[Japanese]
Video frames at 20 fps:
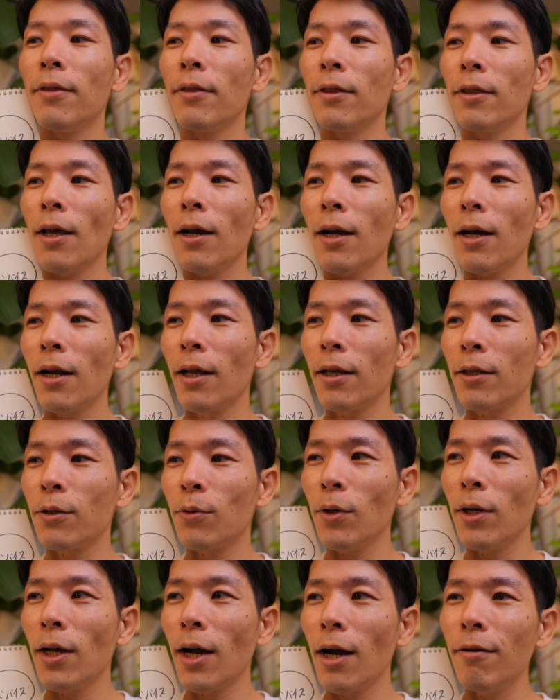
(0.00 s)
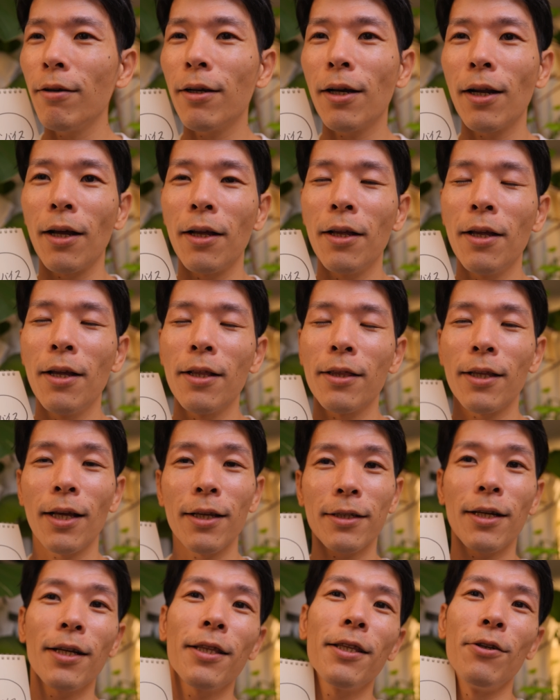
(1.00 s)
うん。だから、それがあるから
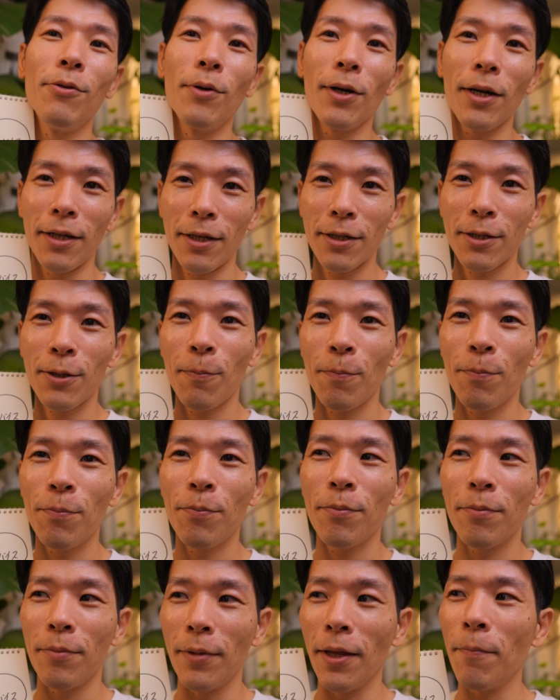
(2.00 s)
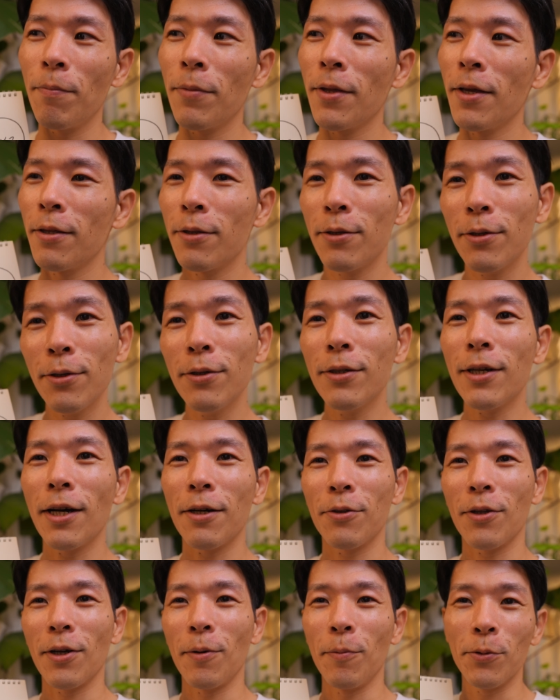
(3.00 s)
助かってるわけですよ。ね。痛
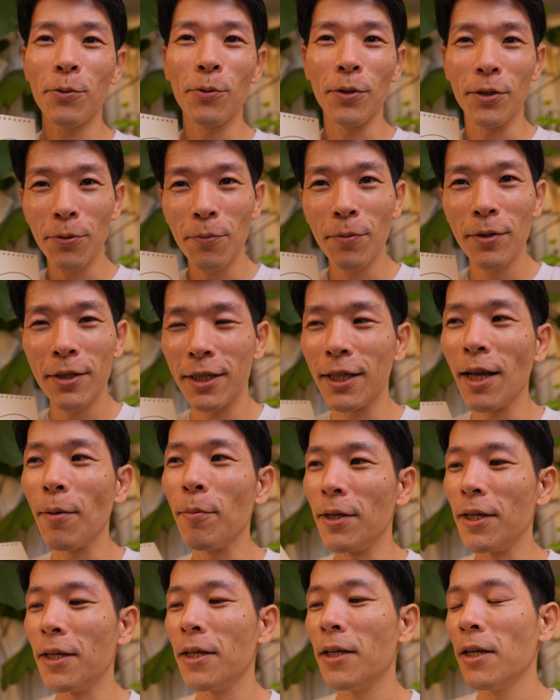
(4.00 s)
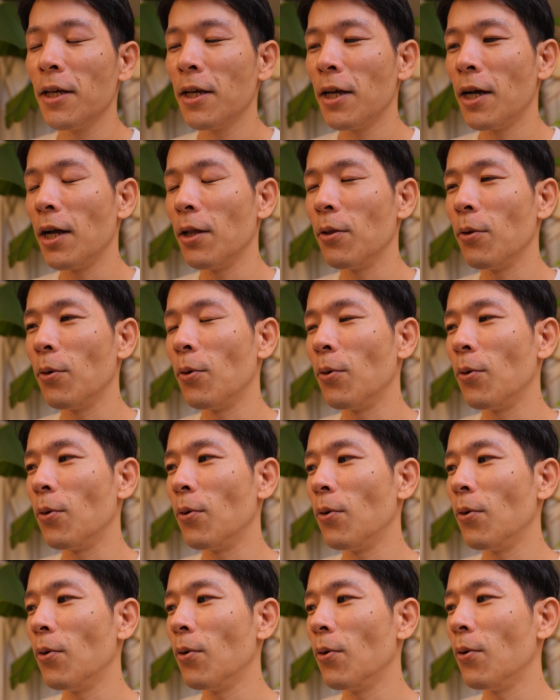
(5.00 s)
覚とかもそうですよ。ちなみに。あ
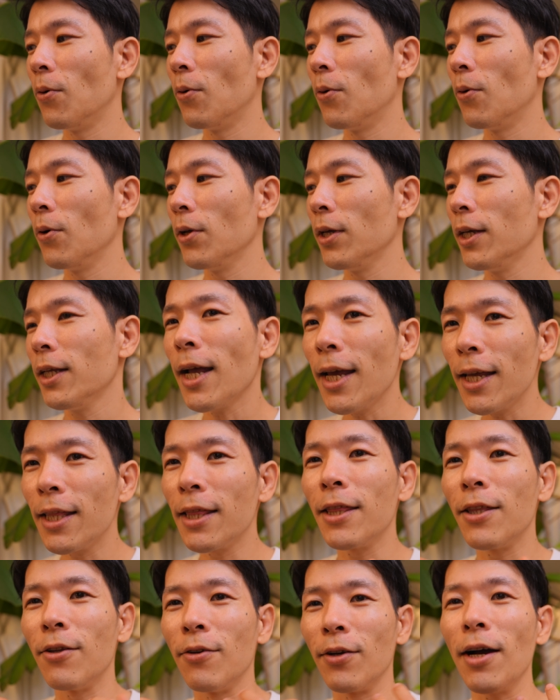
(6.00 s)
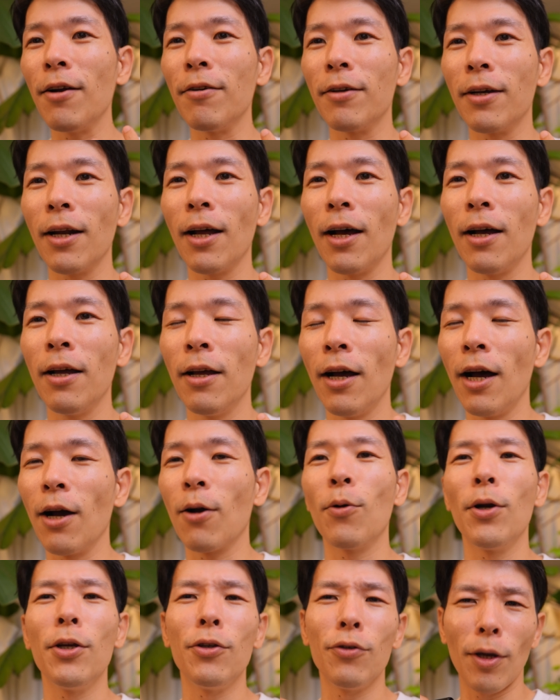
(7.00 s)
のー、痛いっていうのがあるから、あ、
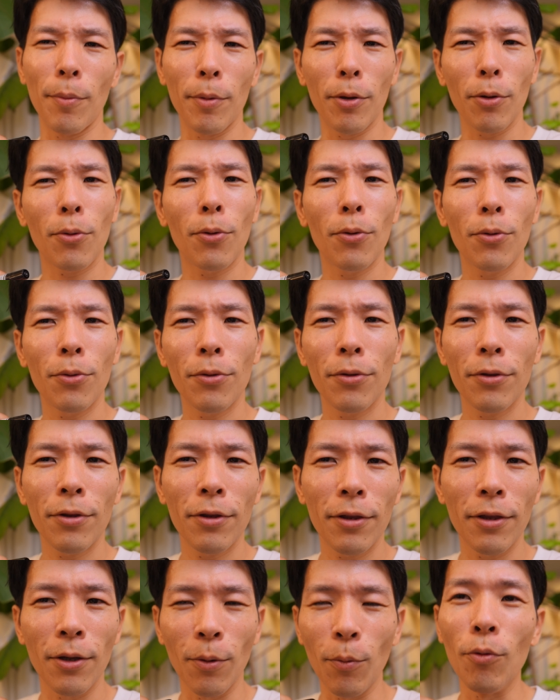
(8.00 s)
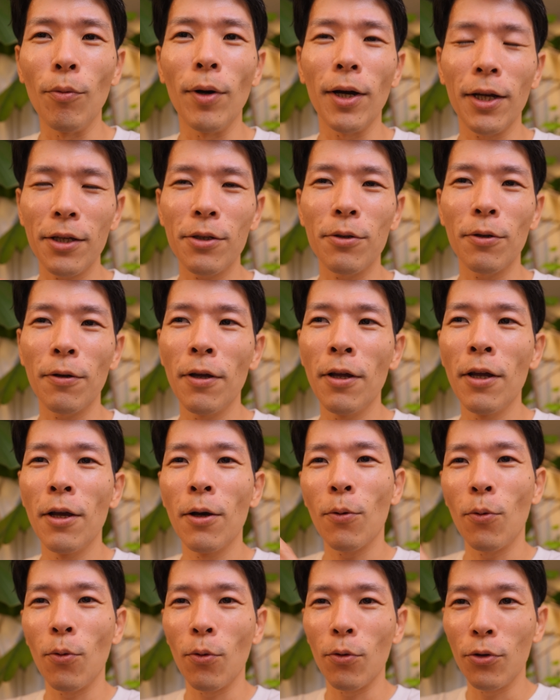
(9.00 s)
これ以上やめとこう。って思うわけですよ。
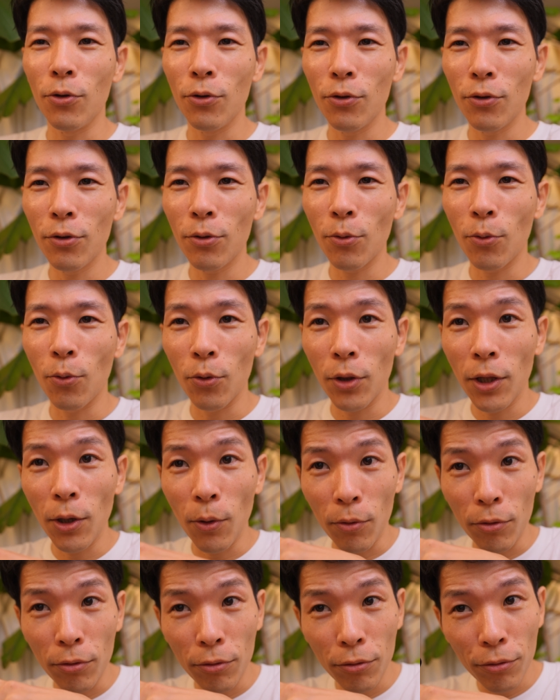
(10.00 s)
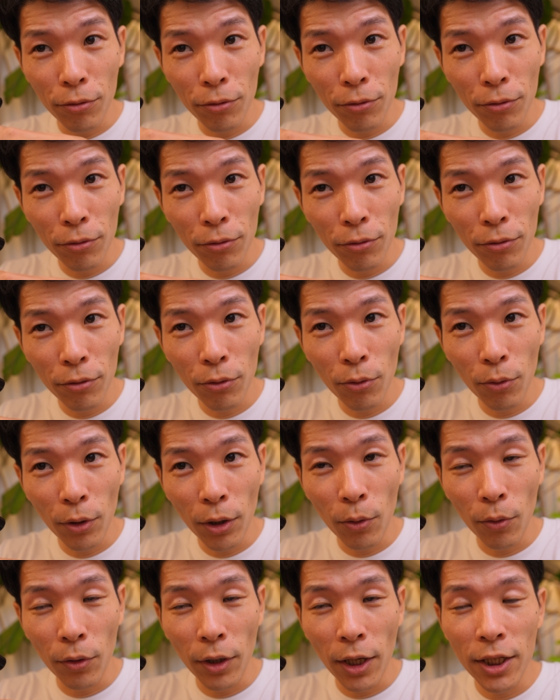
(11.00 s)
こうぎゅーっとこう手をぐーっと
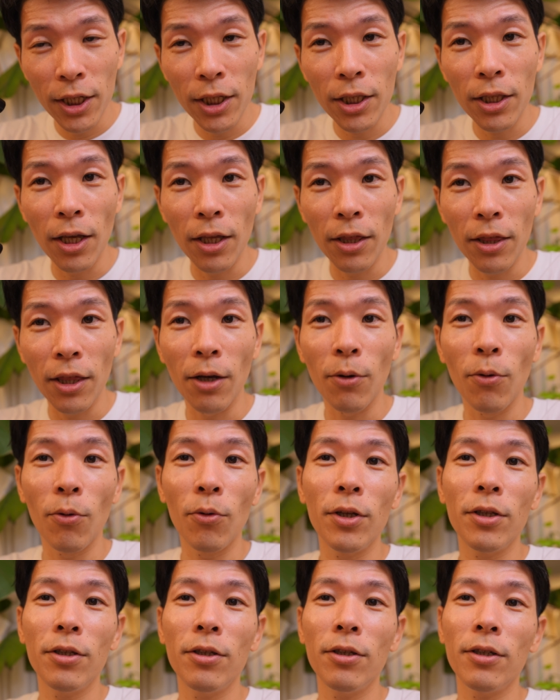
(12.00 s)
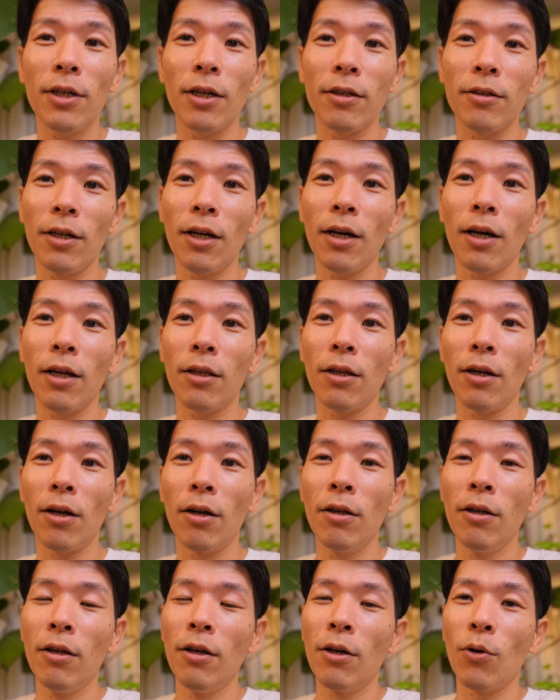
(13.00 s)
ね、こうねじっていって、ここに通覚がなかった
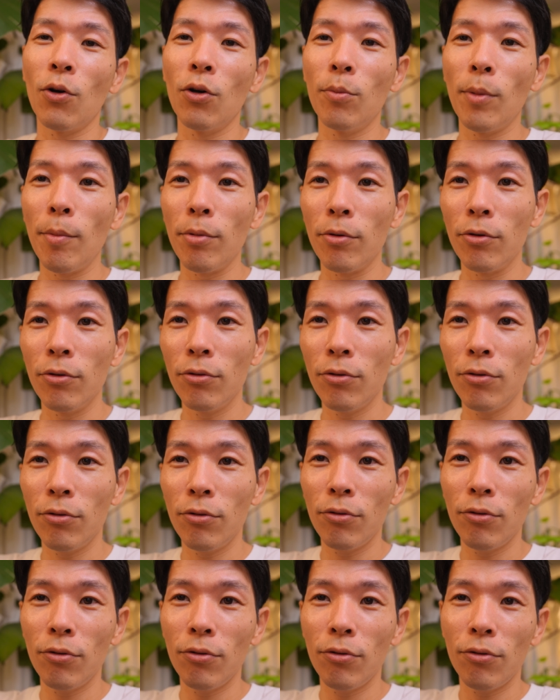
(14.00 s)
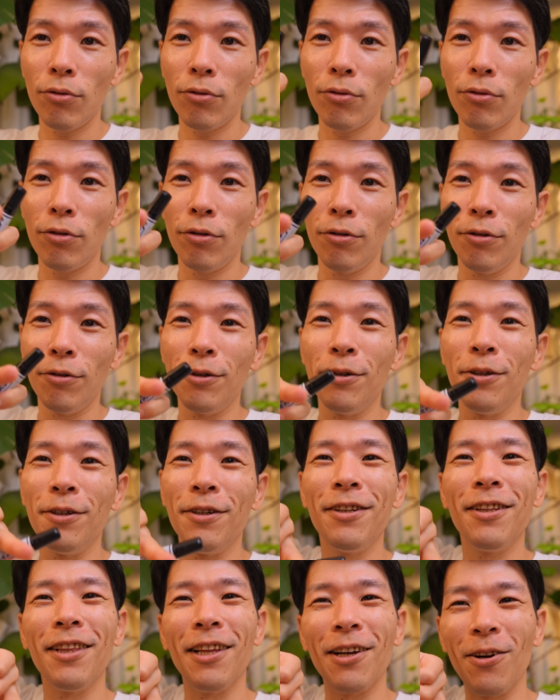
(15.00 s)
ら、このまま
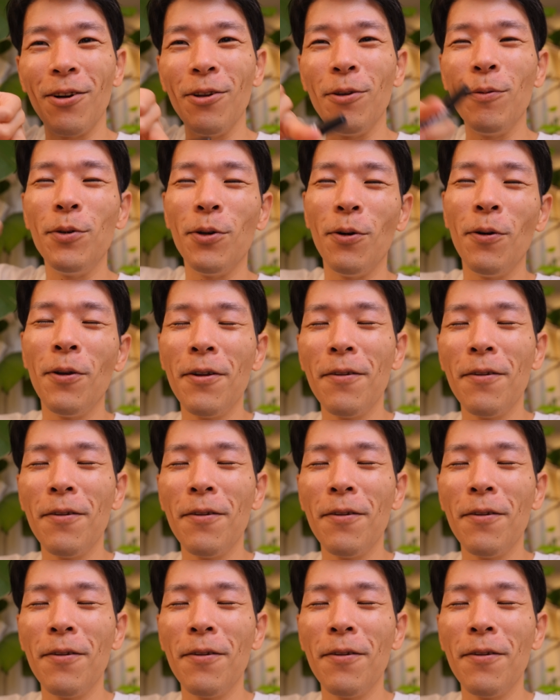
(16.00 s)
ギューってこう指を